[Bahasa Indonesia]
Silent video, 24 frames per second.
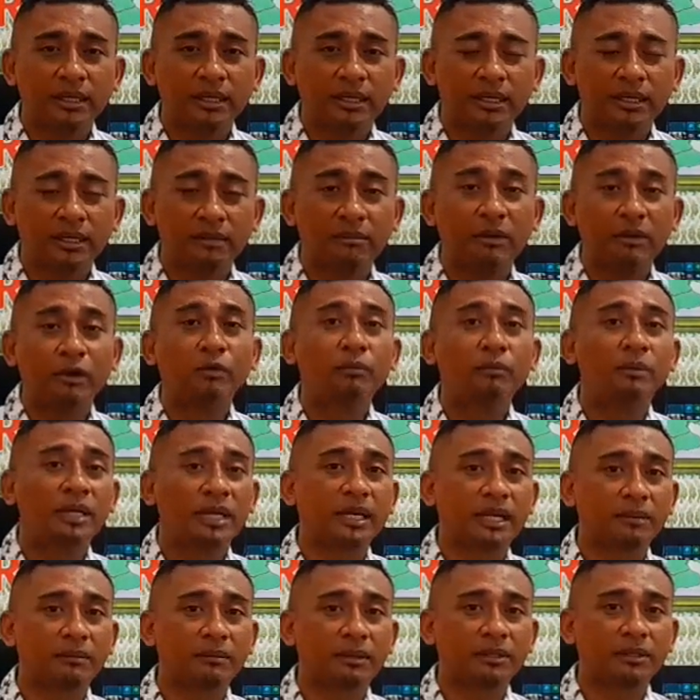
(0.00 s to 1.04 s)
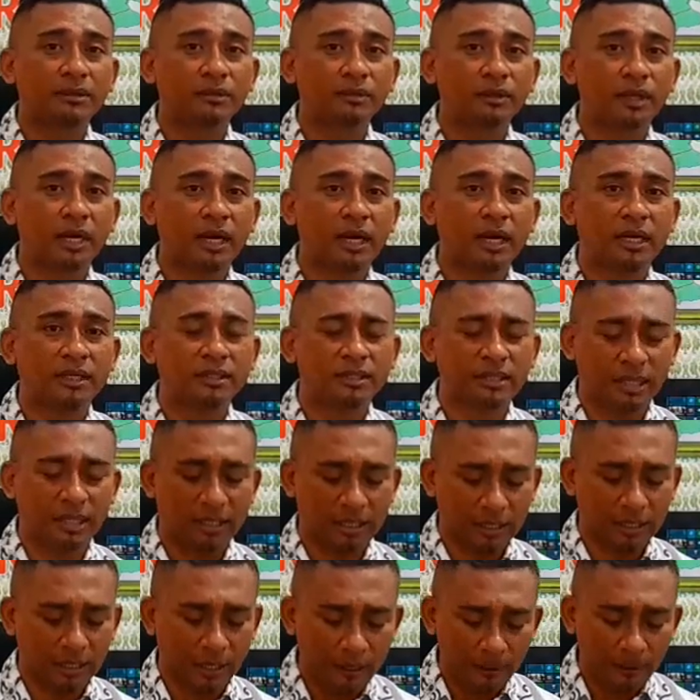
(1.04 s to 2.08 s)
uh, belum menerima juga
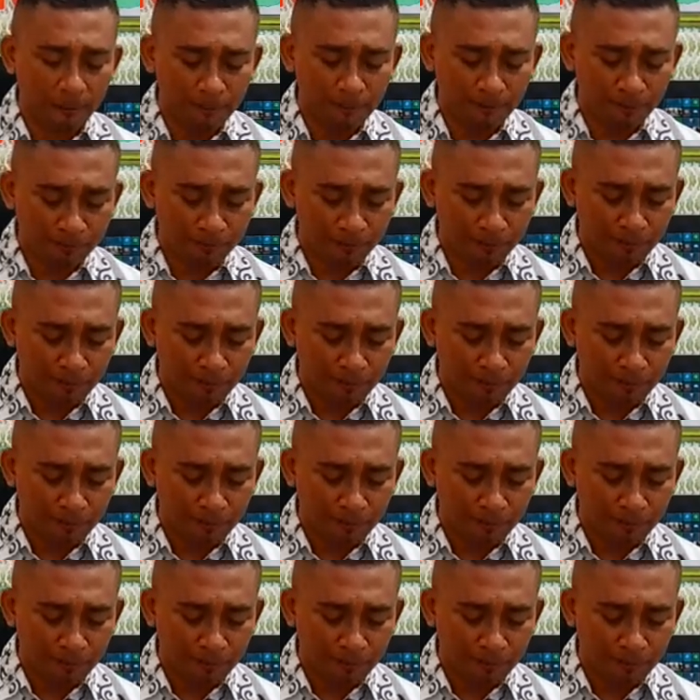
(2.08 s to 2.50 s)
sehingga